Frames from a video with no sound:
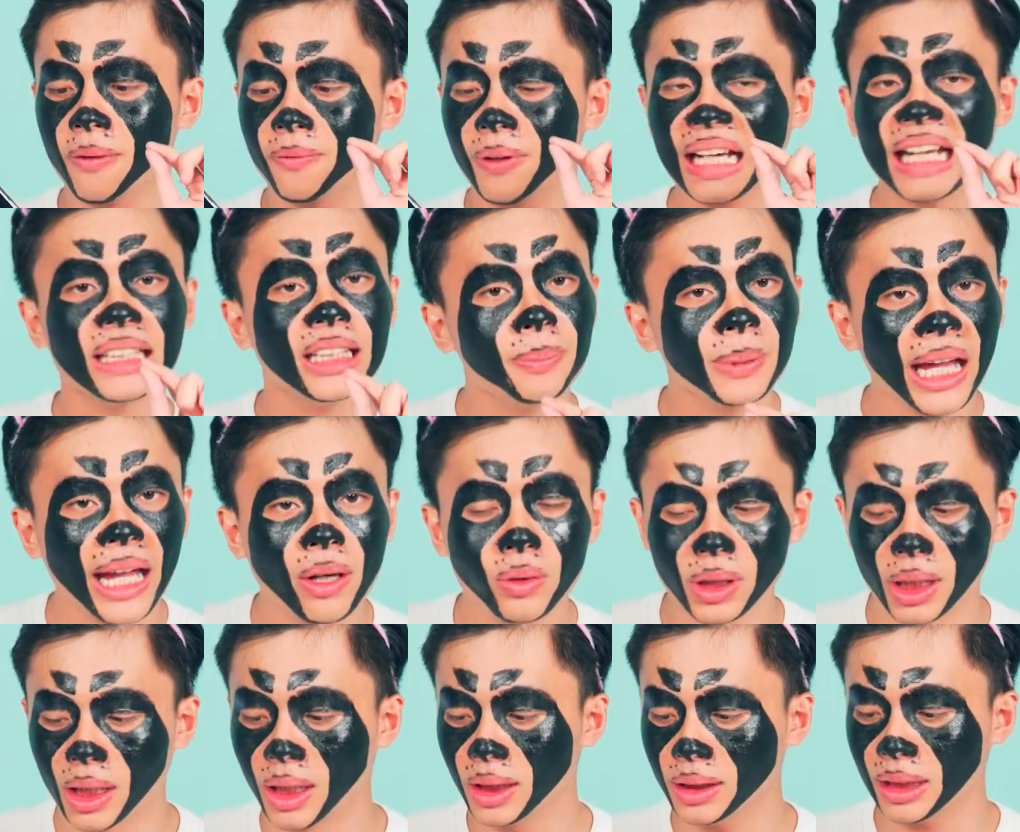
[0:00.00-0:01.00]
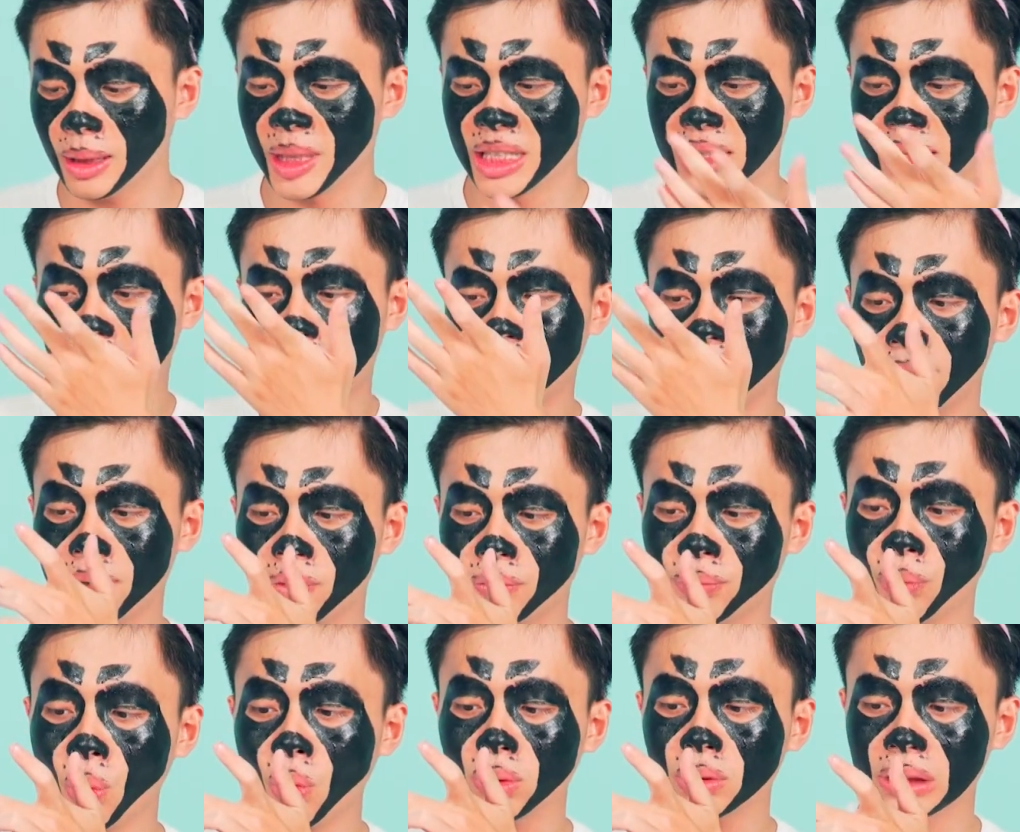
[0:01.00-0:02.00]
và cái tiếp theo nữa thì mình sẽ
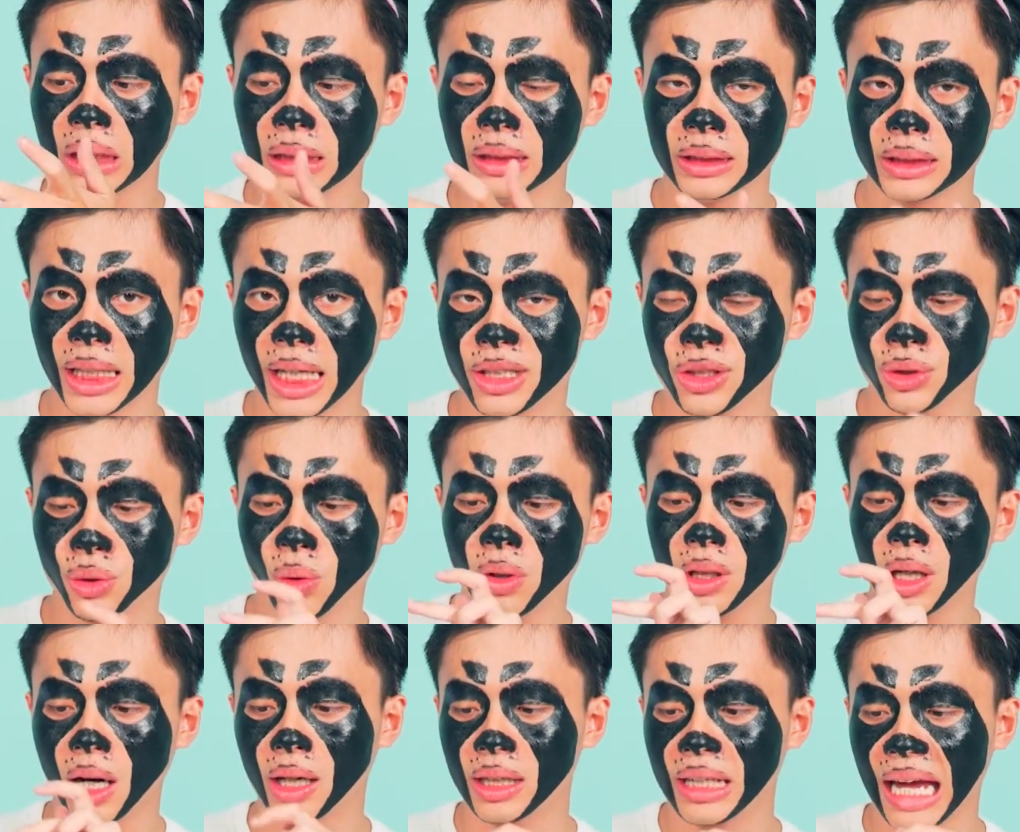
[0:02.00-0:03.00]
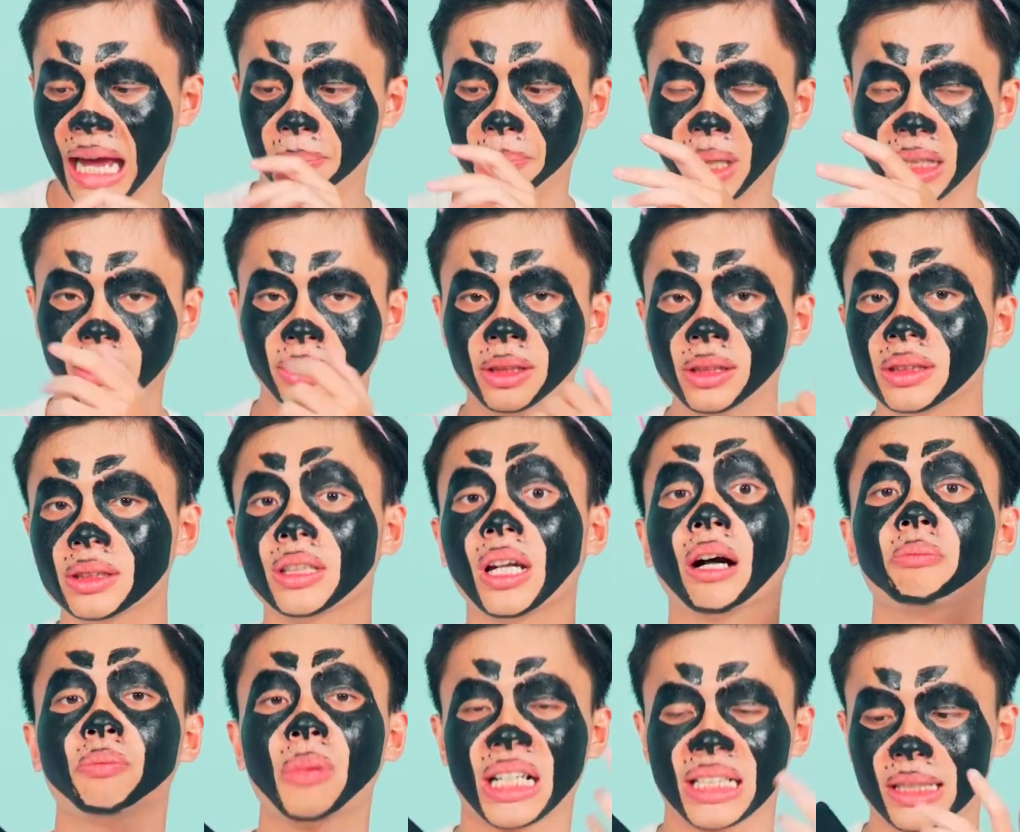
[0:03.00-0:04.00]
vuốt từ trên xuống ở cả mặt trước
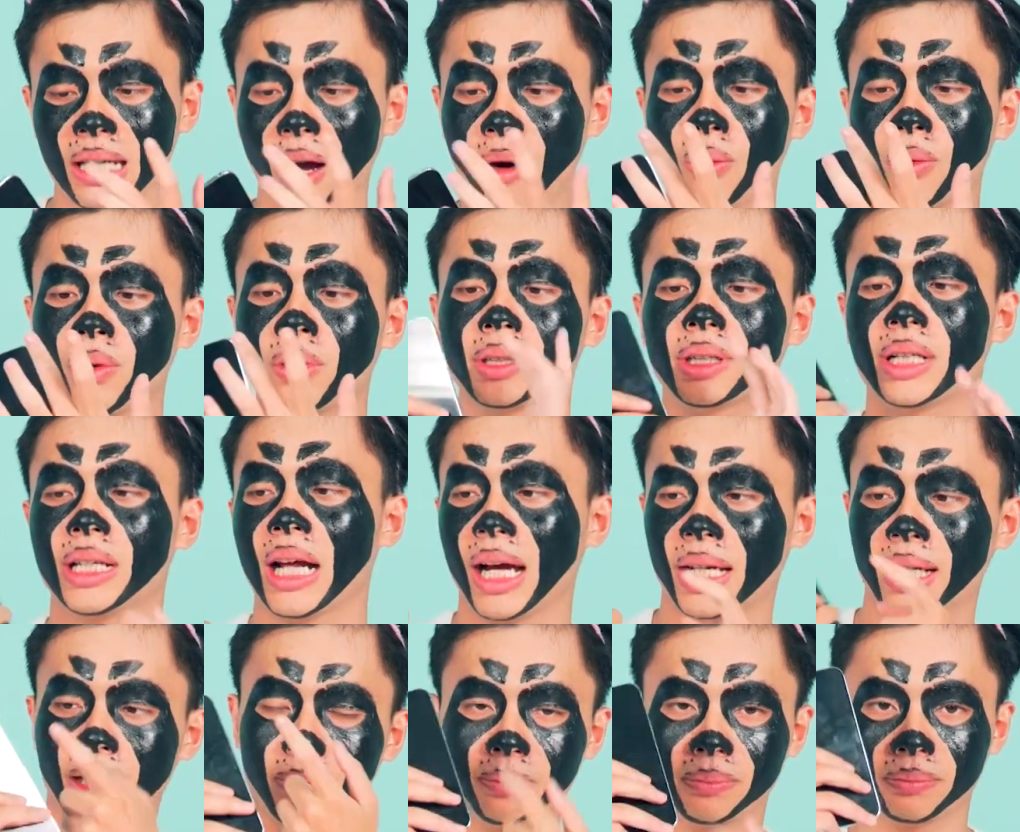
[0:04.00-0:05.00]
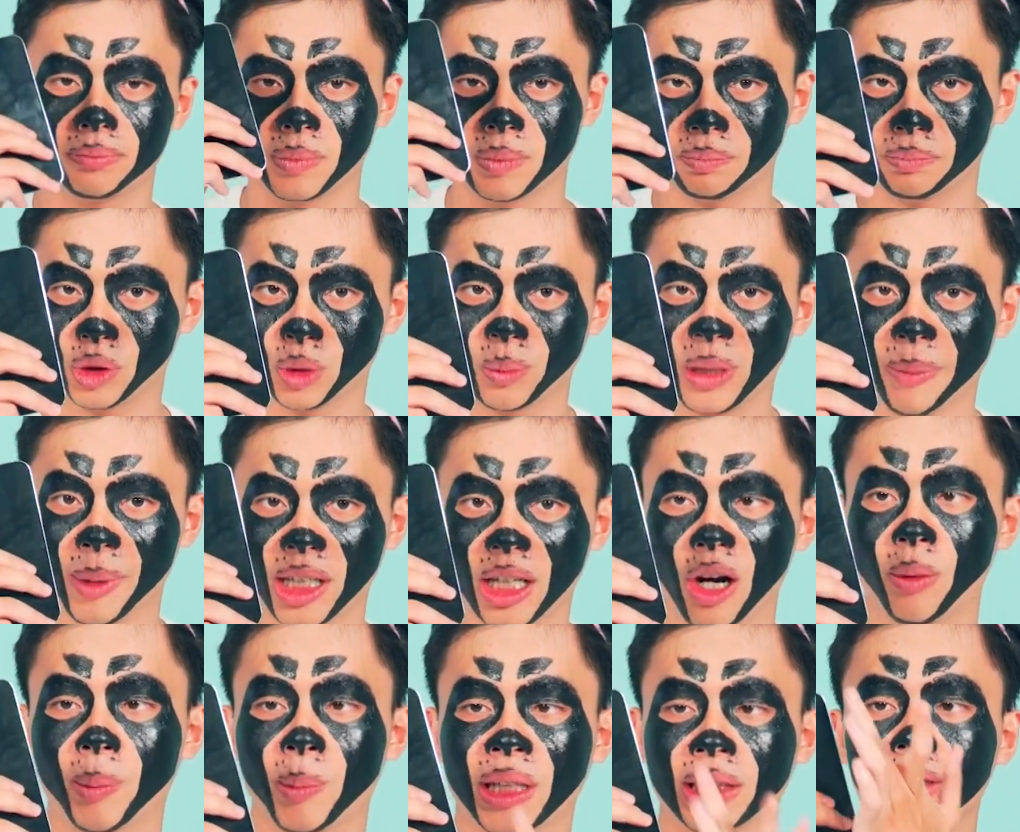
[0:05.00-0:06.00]
lẫn mặt sau thì đây chúng ta bắt
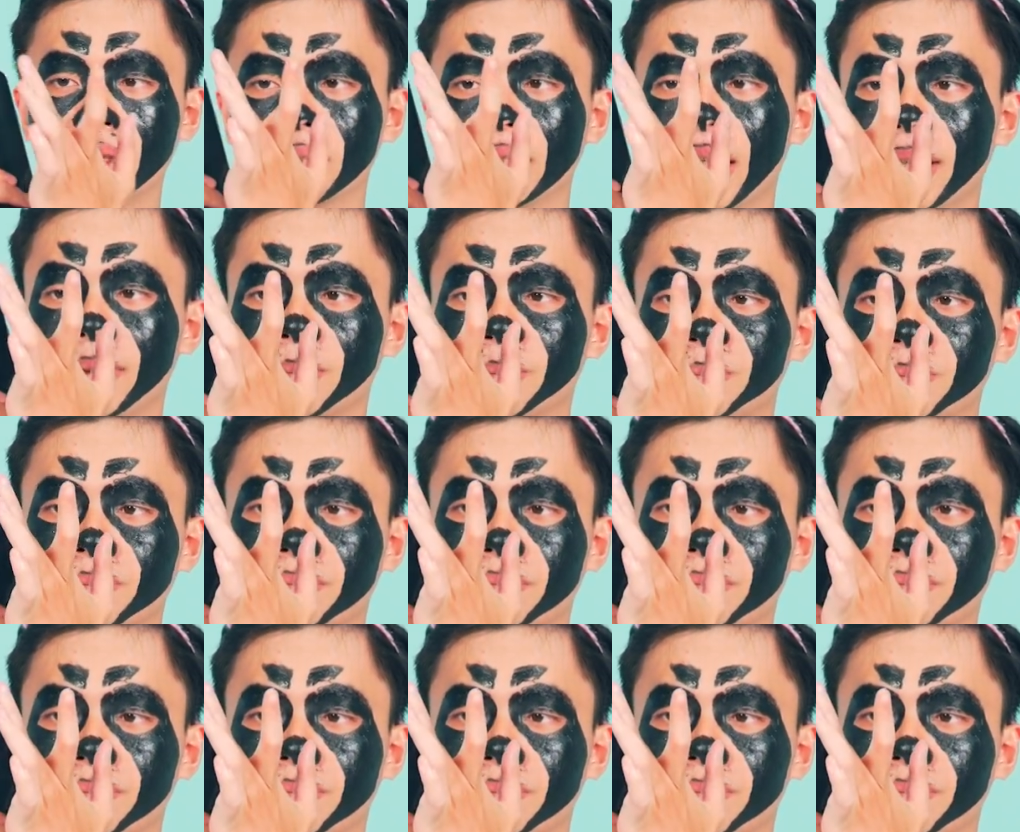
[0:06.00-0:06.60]
đầu vào mặt trước nhé